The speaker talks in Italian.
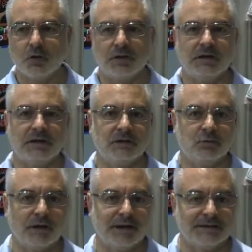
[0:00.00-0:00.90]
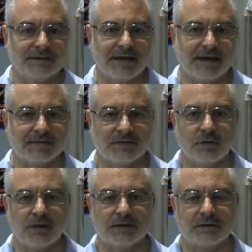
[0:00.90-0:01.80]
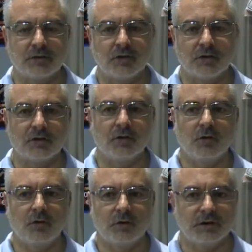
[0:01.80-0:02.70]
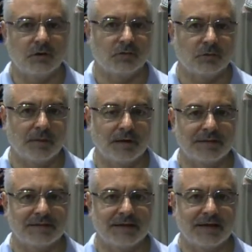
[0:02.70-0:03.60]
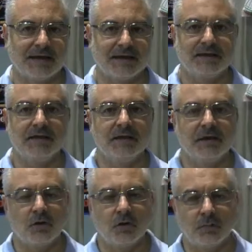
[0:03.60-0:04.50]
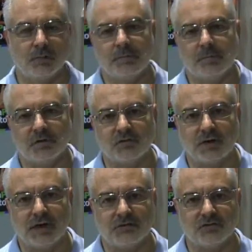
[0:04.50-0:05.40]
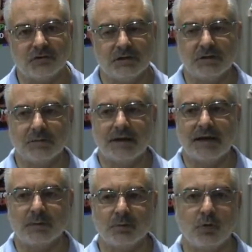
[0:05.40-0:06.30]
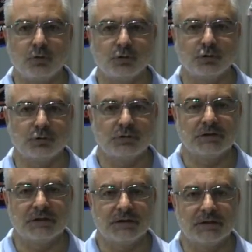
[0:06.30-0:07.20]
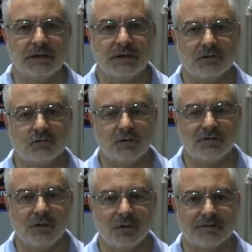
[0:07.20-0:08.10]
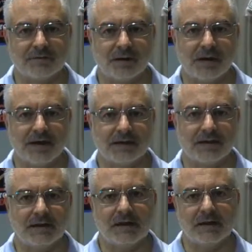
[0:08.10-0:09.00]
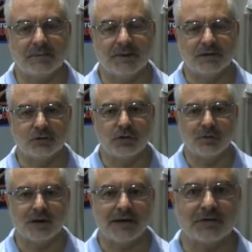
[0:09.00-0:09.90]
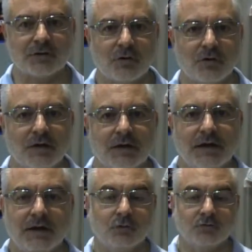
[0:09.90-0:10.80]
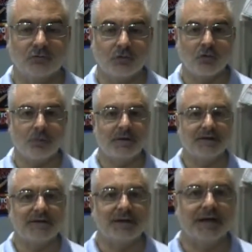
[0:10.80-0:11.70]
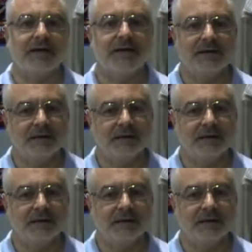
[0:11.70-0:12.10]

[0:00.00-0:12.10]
con i due candidati, con Torchio, con i nostri parlamentari, con personaggi magari più conosciuti sul livello nazionale del Partito Democratico e non solo per dire